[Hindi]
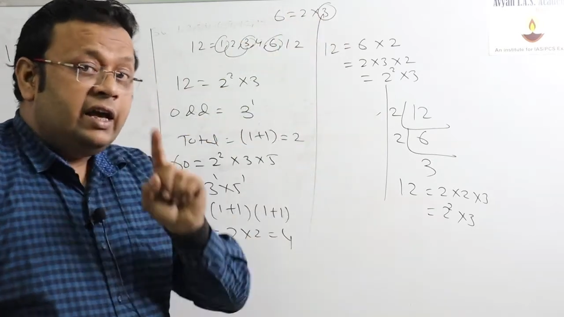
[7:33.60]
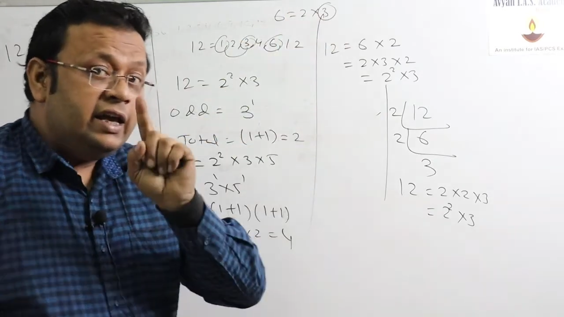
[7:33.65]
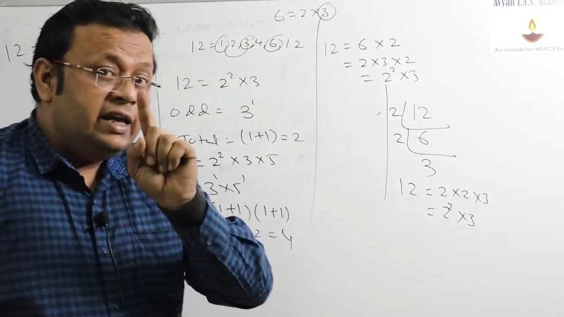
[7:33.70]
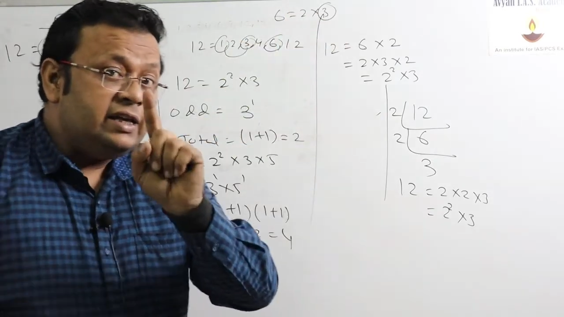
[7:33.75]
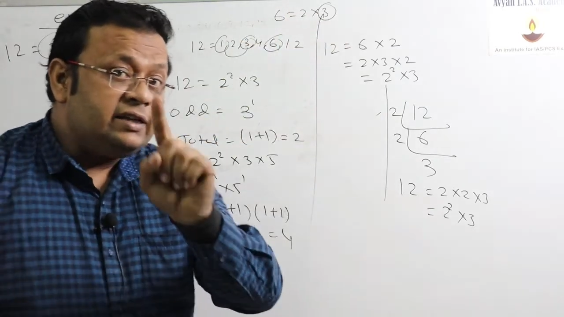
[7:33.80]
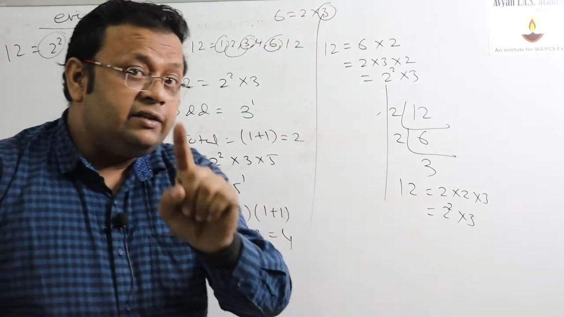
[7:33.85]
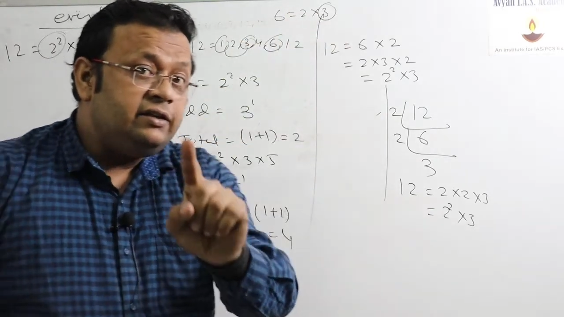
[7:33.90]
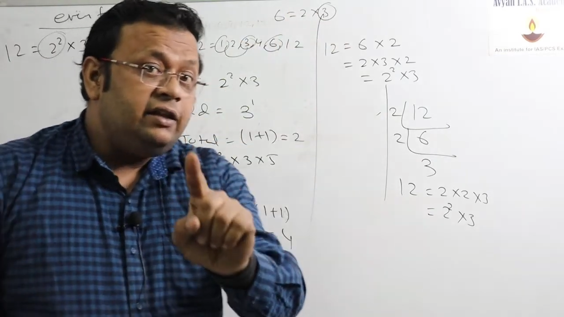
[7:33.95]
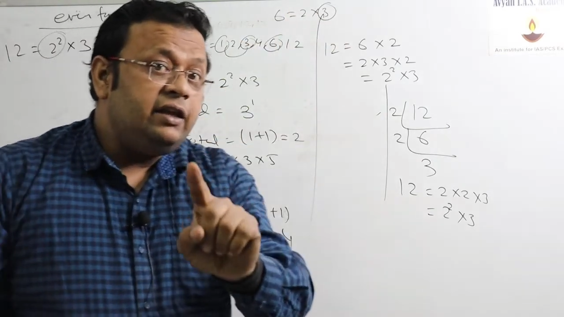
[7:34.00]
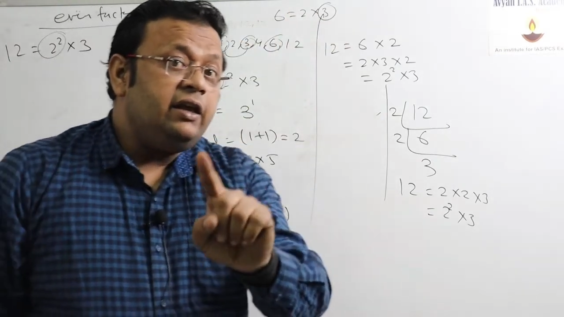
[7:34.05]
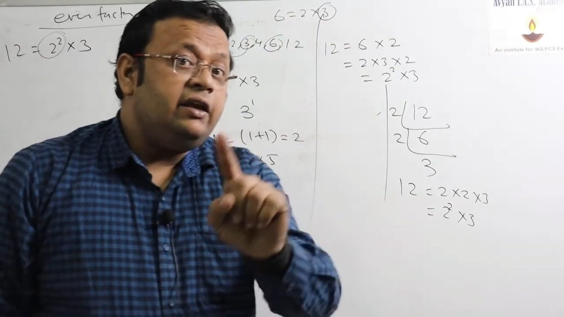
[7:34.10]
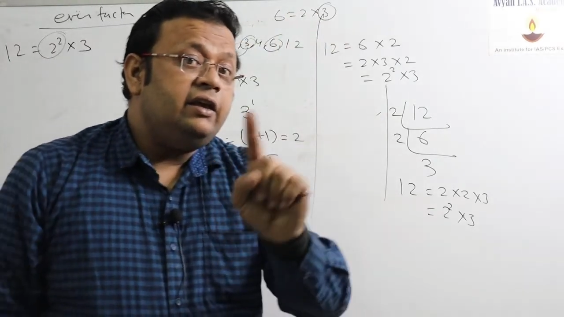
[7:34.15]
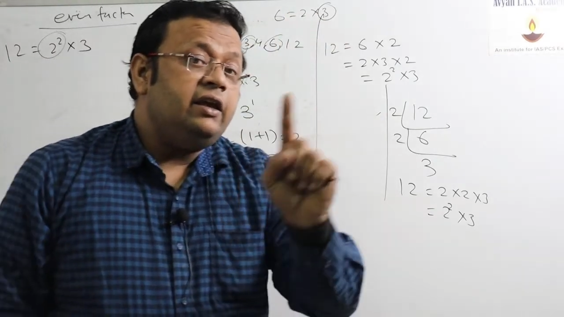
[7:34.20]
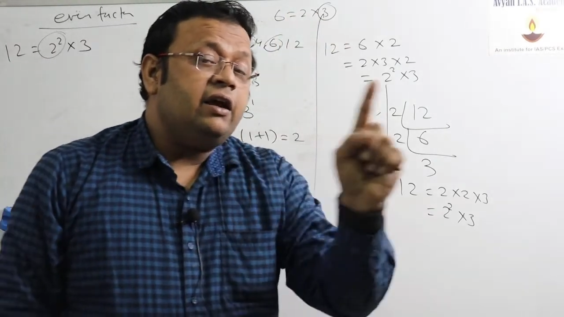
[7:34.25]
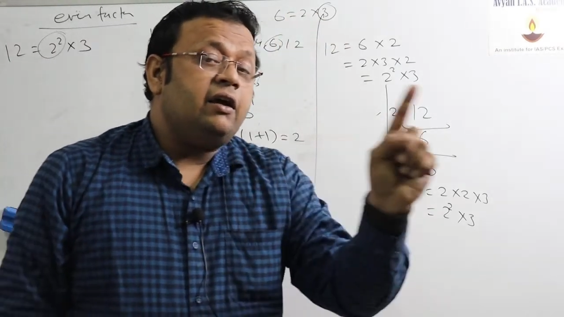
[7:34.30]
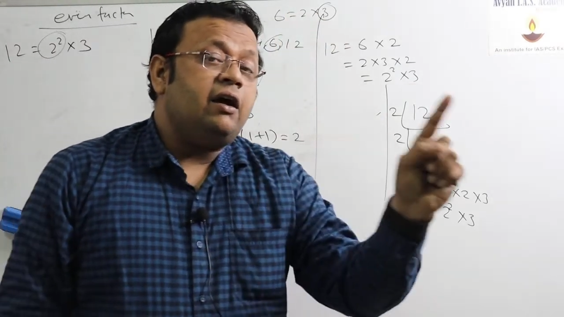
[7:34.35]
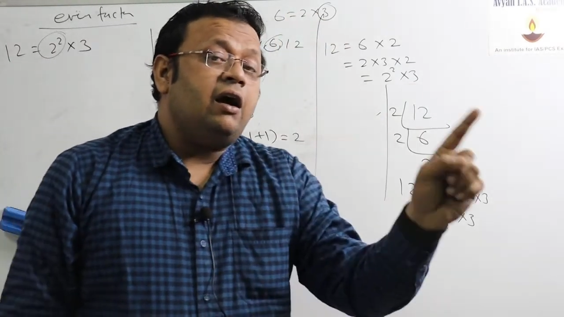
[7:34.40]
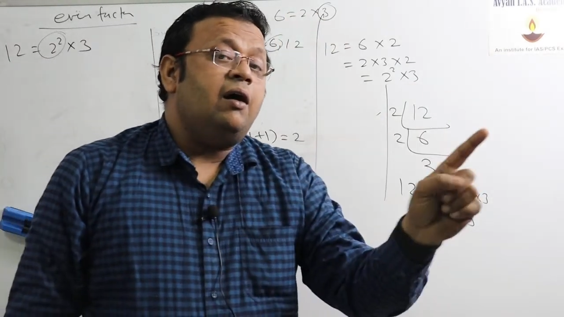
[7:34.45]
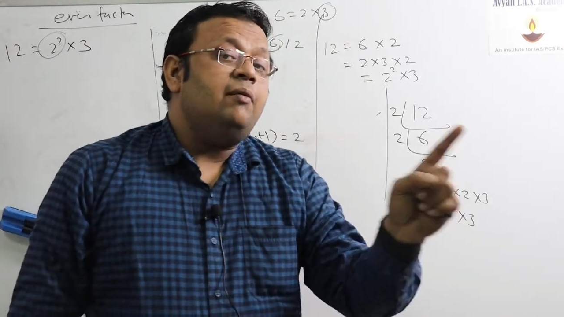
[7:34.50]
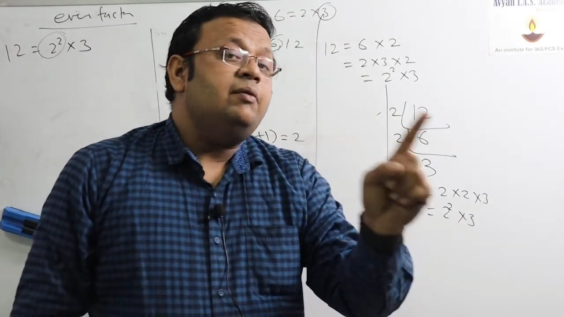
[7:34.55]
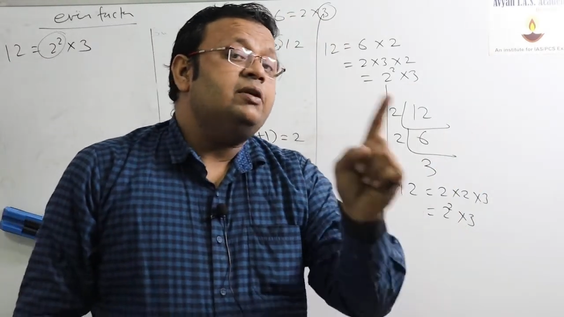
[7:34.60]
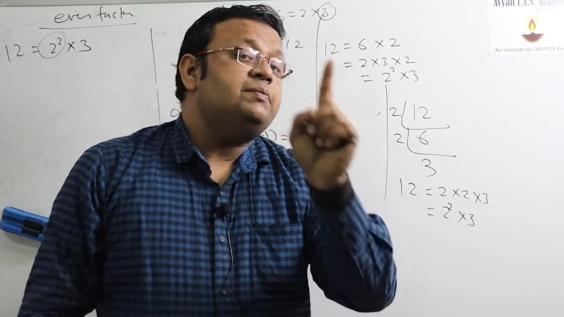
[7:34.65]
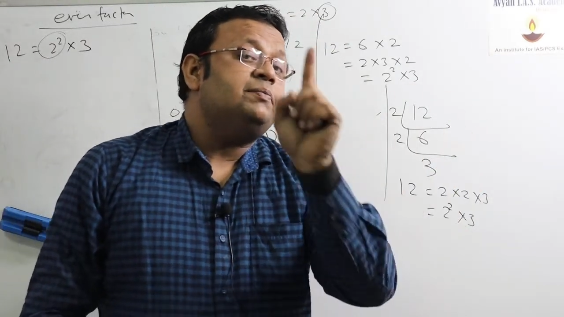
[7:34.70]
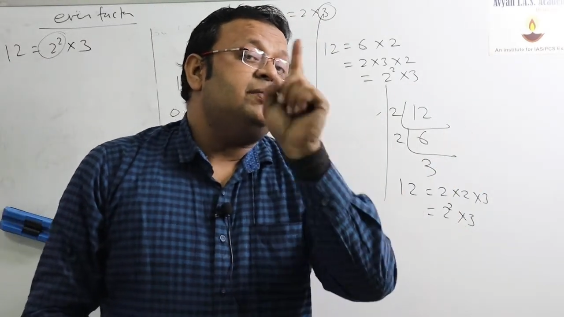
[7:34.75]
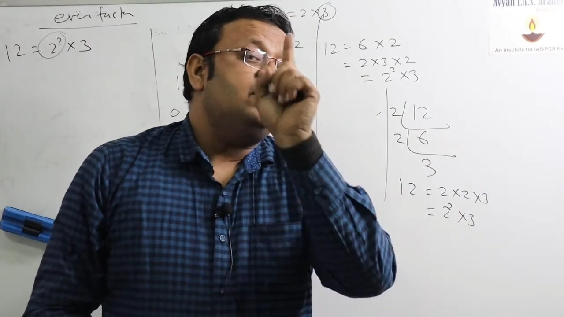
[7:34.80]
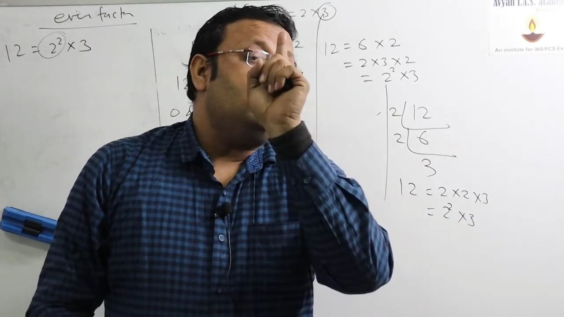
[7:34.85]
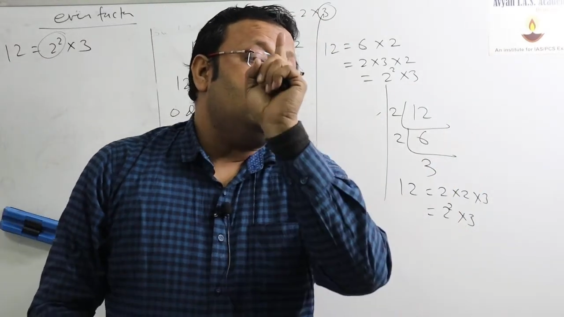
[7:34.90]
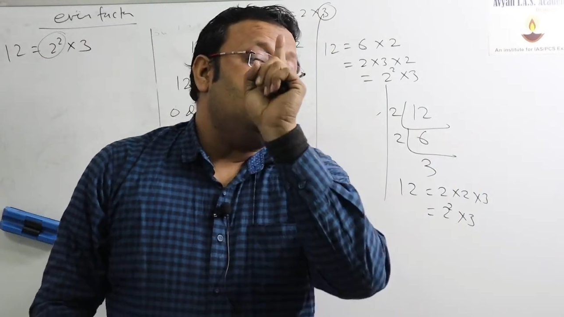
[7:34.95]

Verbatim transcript: इसलिए ये काम इस पर